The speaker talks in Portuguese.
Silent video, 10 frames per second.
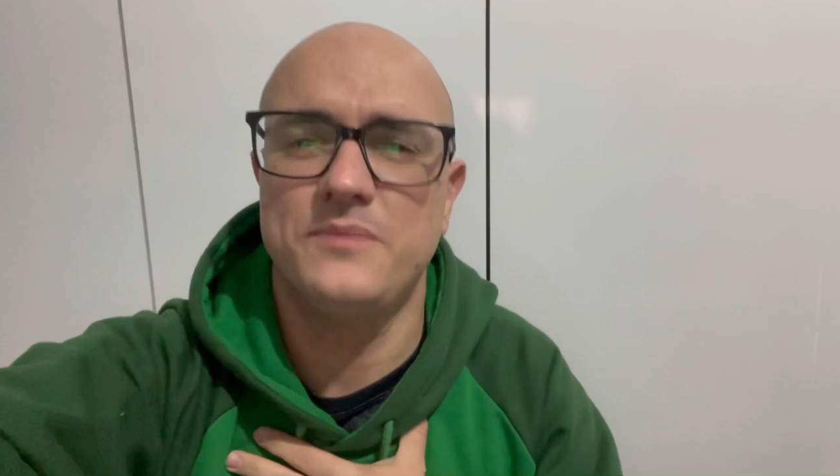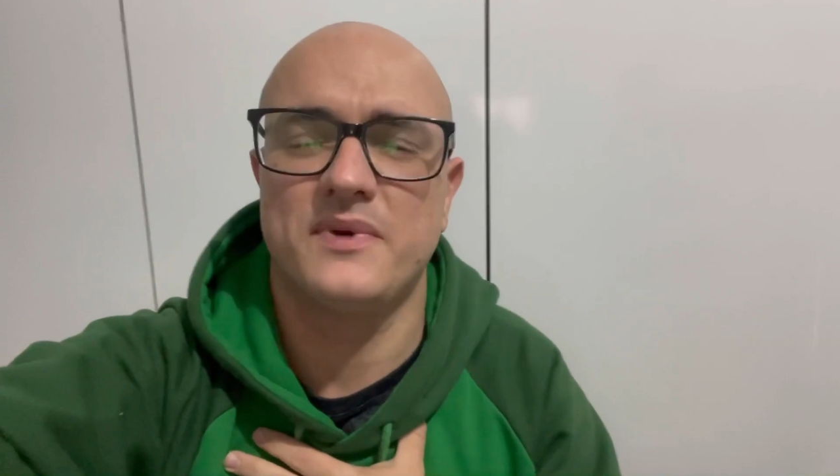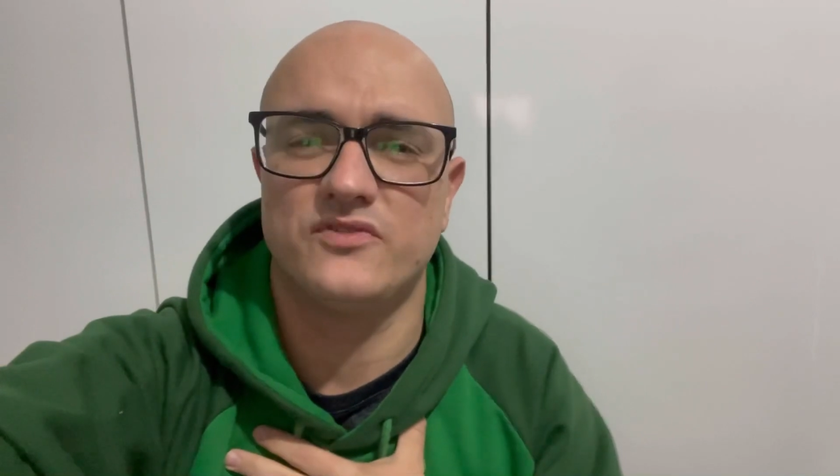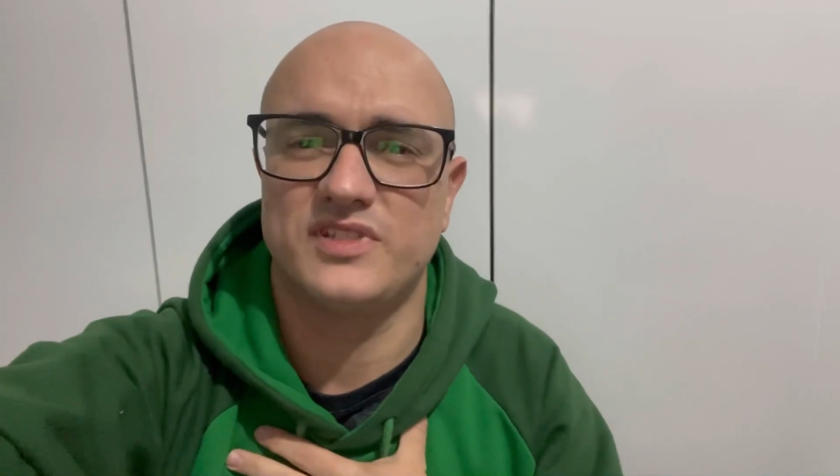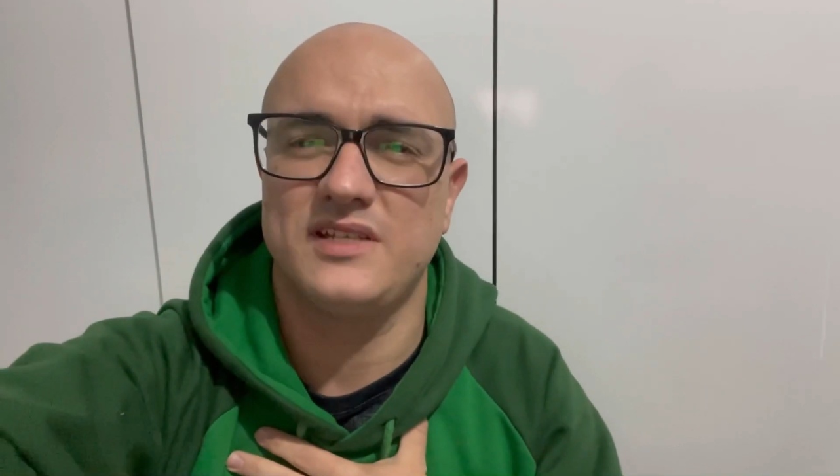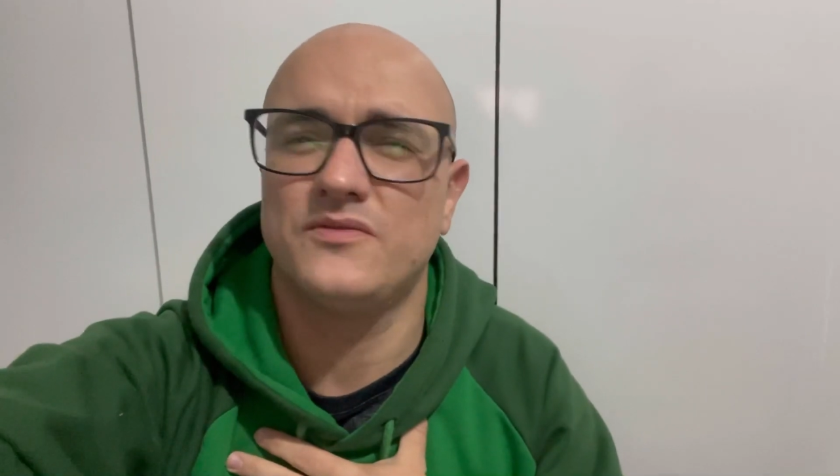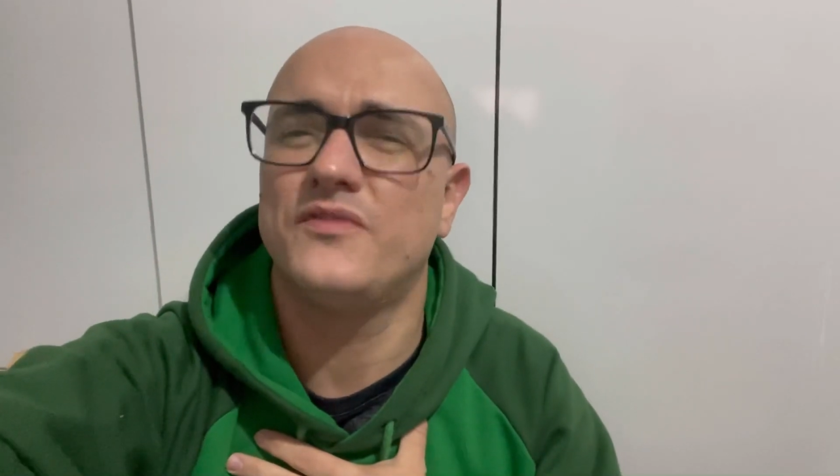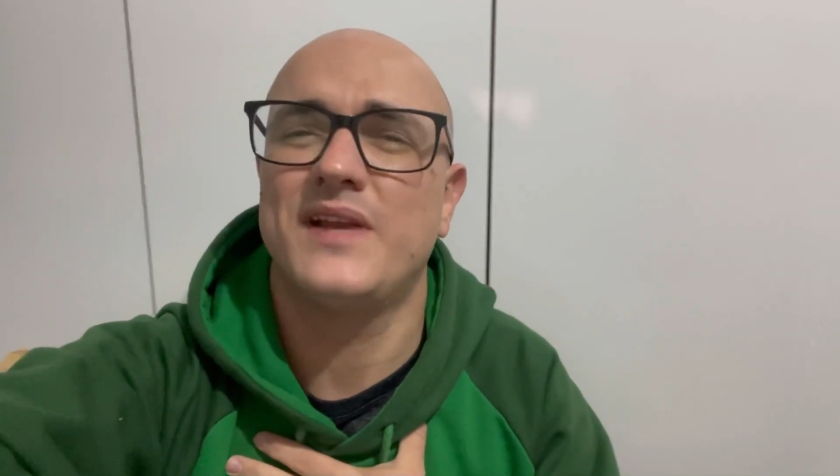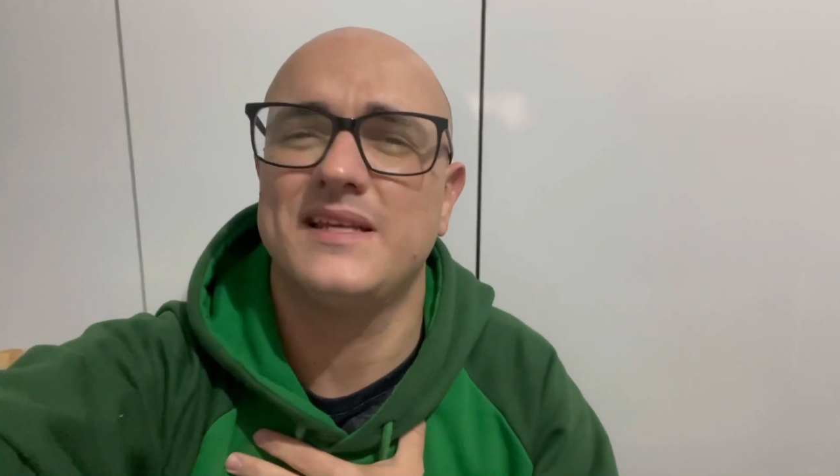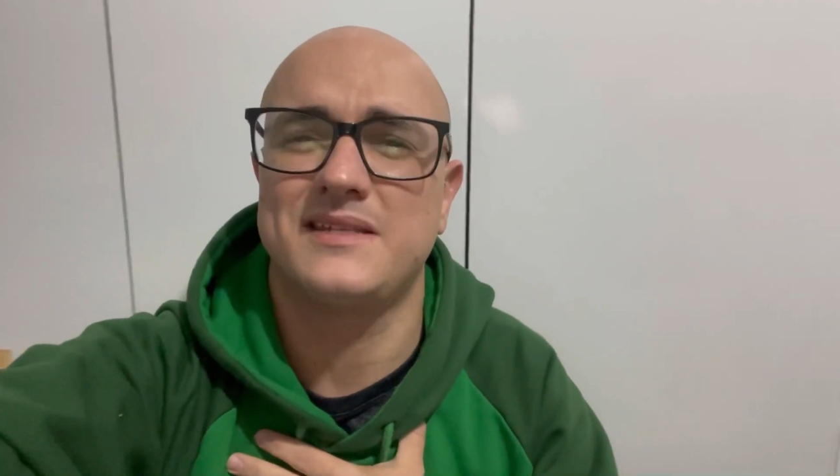para vocês, eu vou
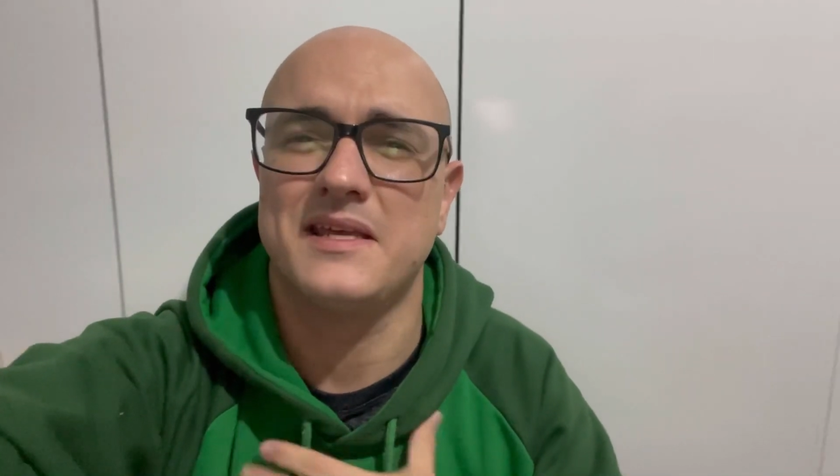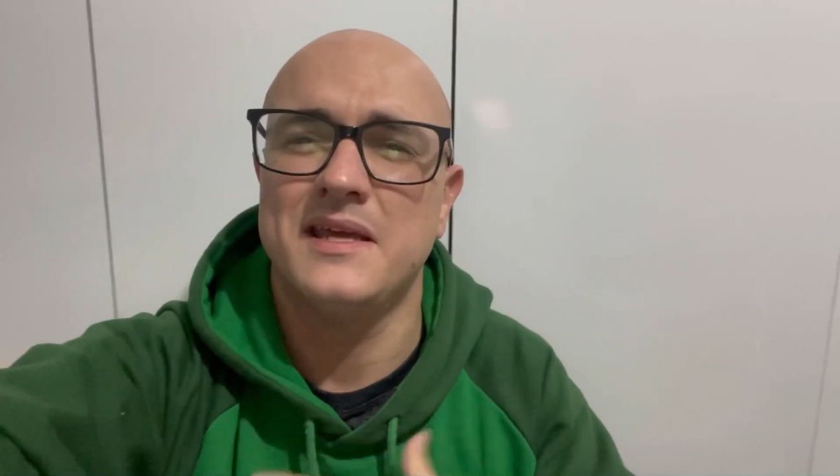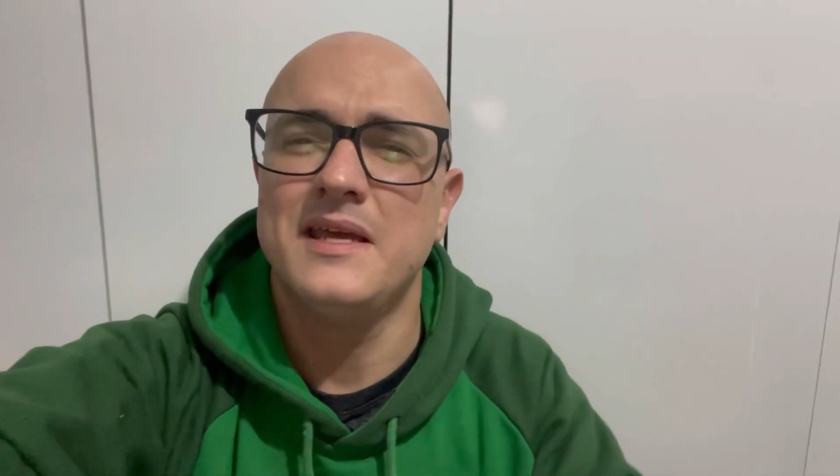falar assim: